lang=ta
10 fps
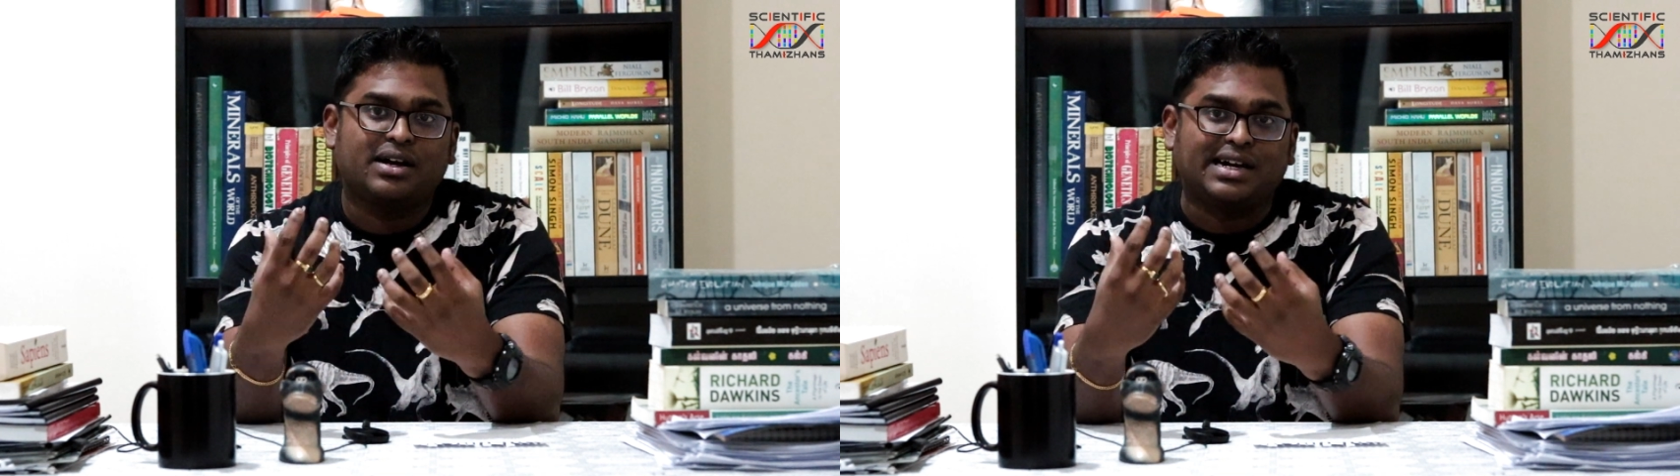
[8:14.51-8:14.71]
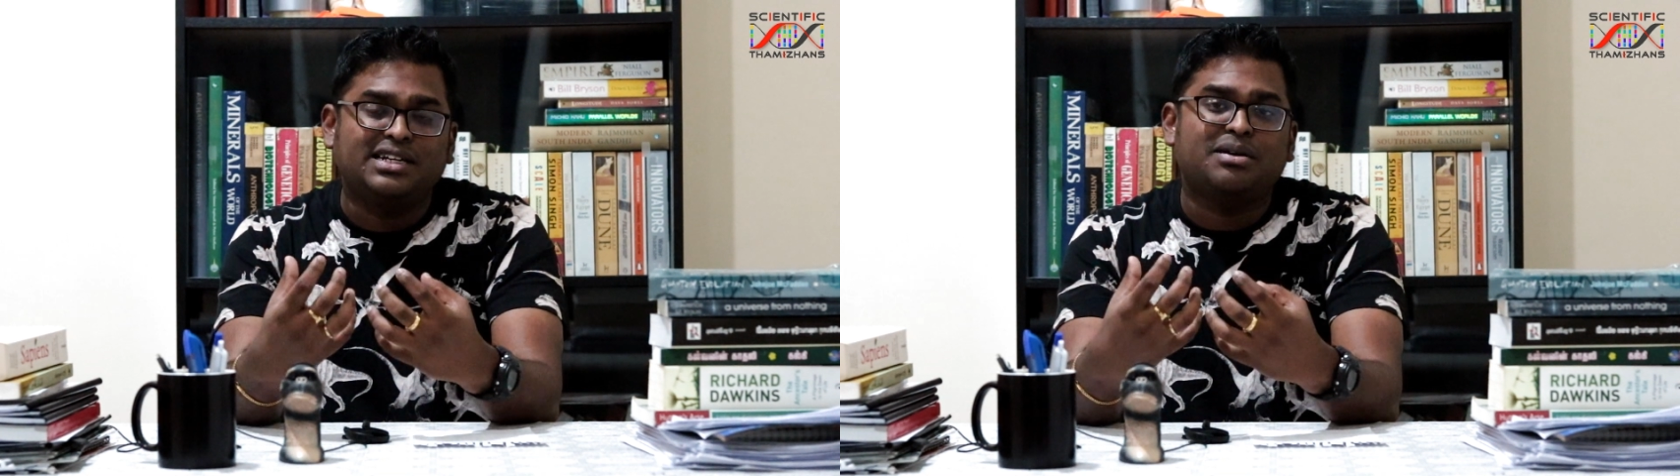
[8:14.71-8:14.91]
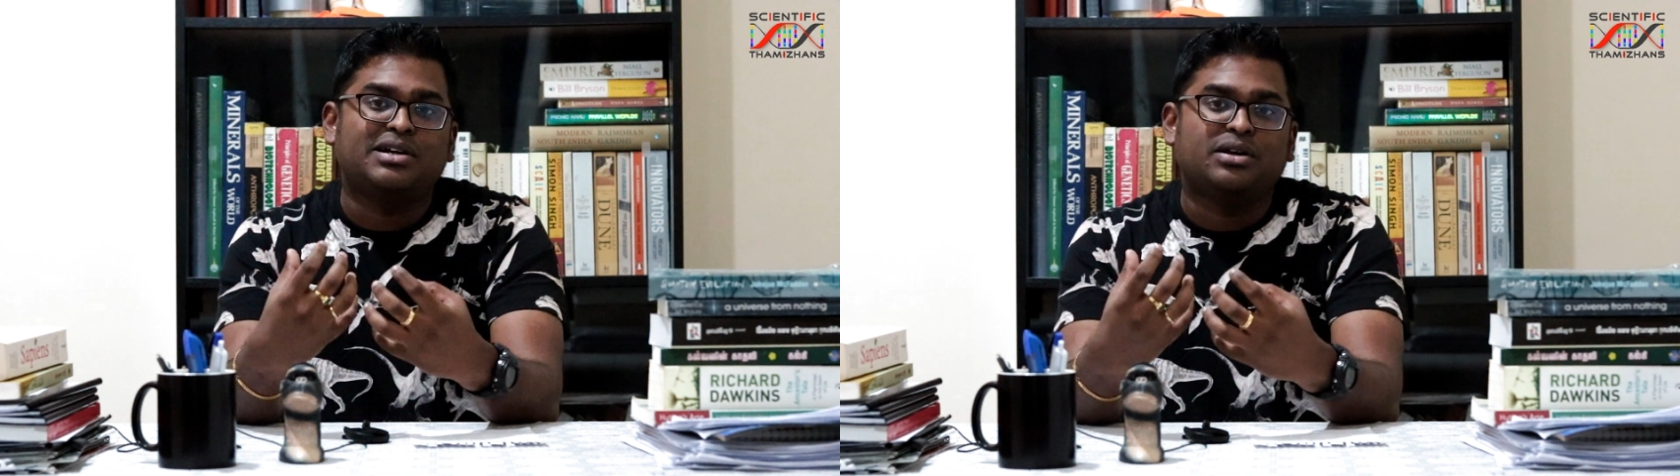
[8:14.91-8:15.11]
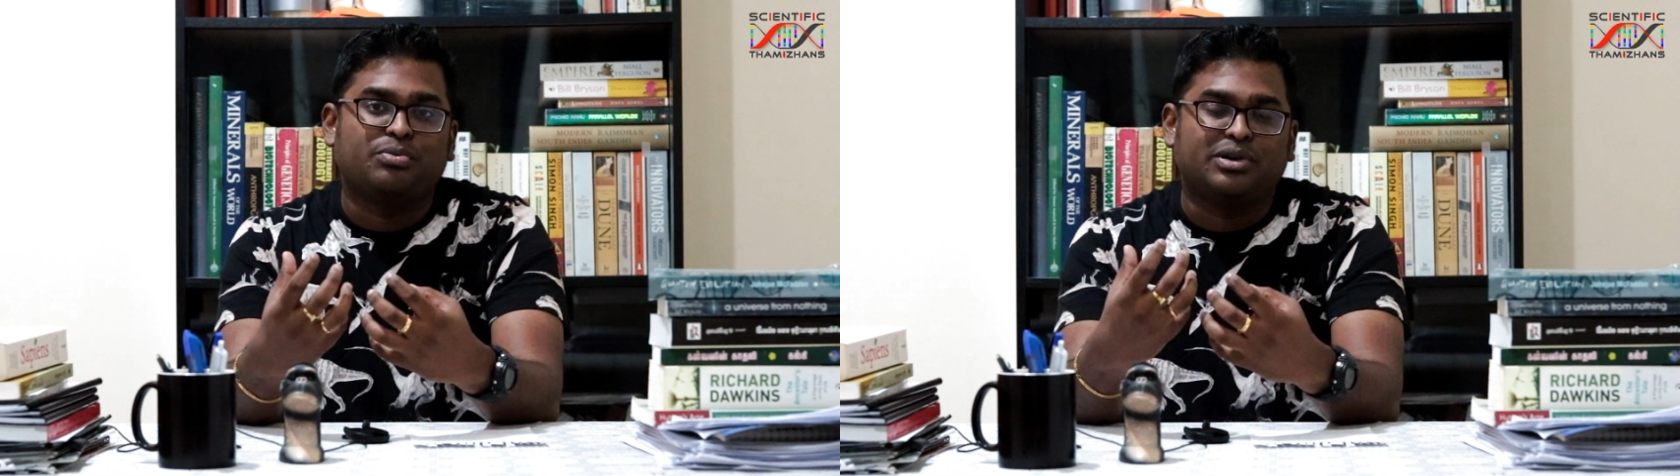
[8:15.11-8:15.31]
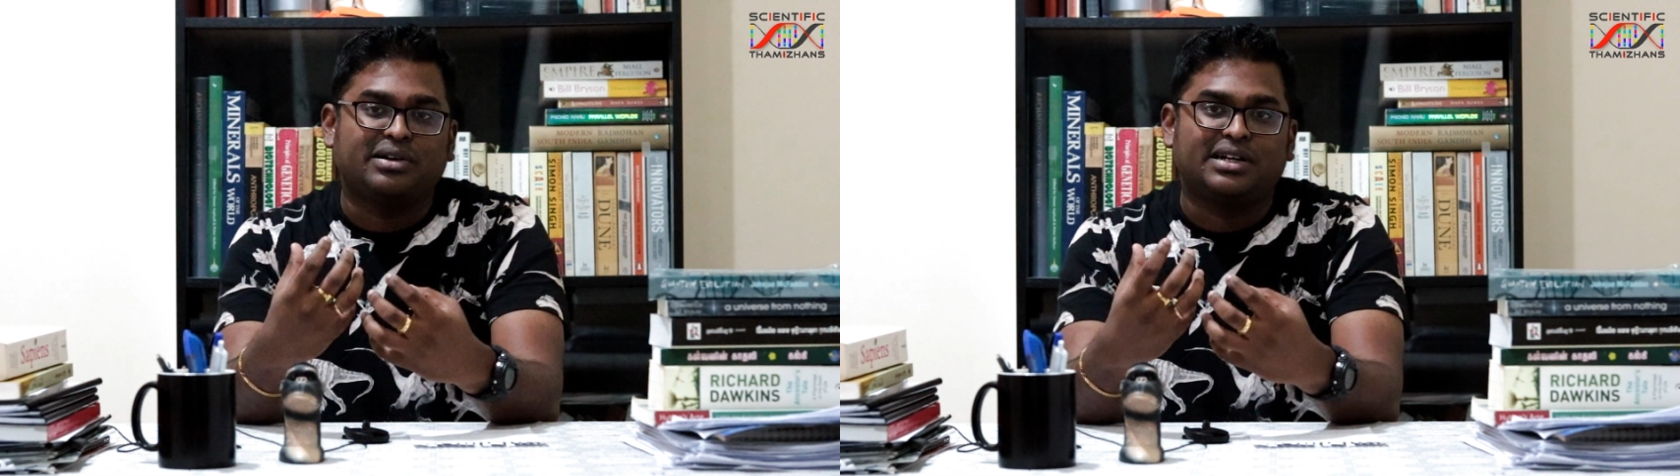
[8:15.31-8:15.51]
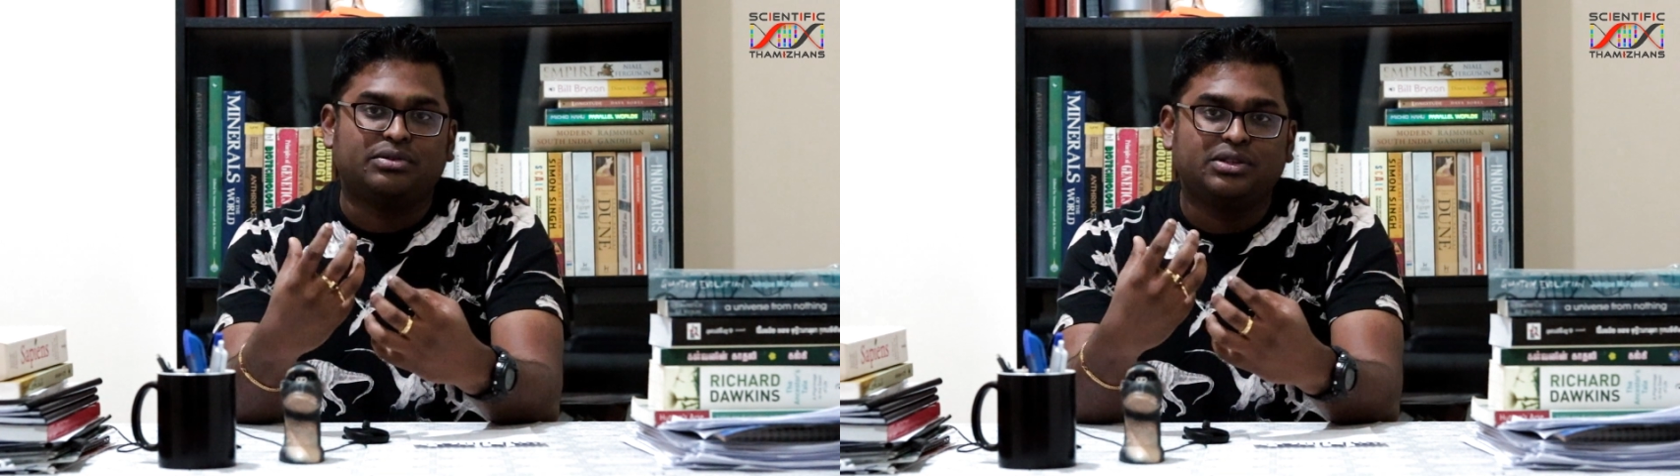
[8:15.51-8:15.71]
கடினமான பொருட்களை